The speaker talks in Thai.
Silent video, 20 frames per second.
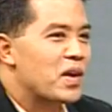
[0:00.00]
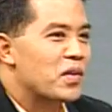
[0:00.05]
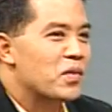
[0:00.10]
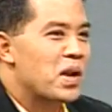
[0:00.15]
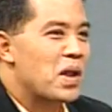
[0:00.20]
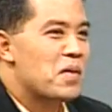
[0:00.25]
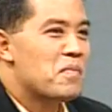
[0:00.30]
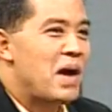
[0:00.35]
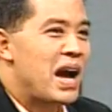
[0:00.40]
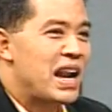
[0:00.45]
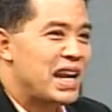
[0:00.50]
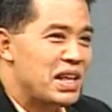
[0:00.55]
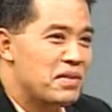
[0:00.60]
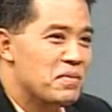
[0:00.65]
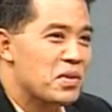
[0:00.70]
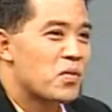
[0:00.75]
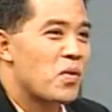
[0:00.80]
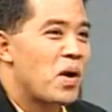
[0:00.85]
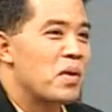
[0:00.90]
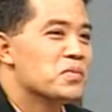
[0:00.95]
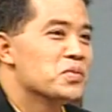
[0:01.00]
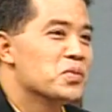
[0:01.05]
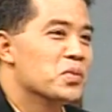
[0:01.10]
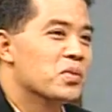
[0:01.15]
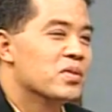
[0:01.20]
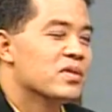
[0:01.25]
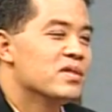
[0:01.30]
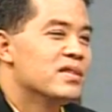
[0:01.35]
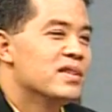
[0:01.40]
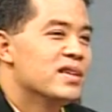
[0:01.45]
ฟังดูแล้วบ้านนี้มีความสุข
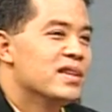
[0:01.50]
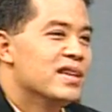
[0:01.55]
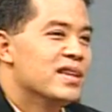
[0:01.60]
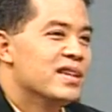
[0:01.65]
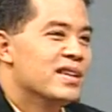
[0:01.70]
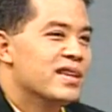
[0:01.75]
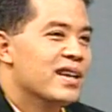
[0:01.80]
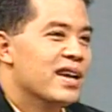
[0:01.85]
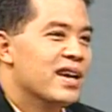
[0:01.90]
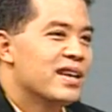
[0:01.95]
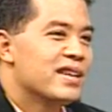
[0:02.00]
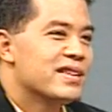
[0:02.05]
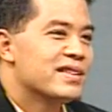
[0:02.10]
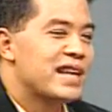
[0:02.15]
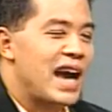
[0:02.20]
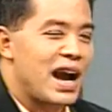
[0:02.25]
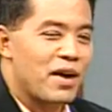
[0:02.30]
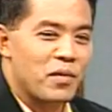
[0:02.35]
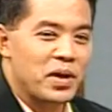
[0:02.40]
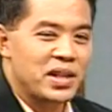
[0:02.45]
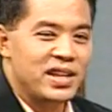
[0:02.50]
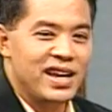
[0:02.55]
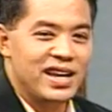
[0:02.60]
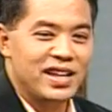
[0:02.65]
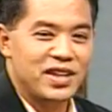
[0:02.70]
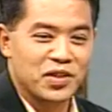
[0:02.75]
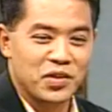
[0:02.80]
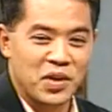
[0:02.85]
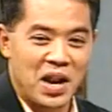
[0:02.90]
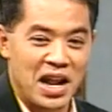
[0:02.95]
นะจากเวที
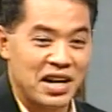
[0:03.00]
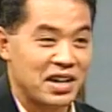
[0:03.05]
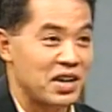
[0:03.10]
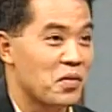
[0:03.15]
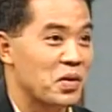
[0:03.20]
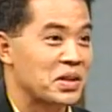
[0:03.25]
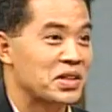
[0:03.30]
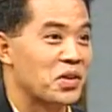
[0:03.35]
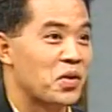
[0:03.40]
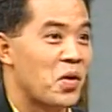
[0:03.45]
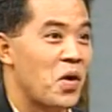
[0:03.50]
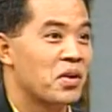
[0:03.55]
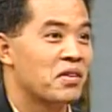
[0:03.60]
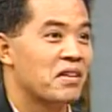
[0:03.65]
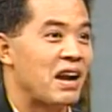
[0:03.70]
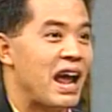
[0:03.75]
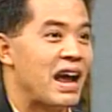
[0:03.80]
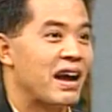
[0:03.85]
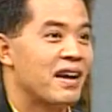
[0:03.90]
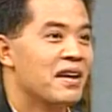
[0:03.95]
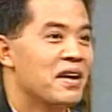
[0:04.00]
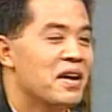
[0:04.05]
ที่ตอนแรกนึกว่าจะร้อนแรง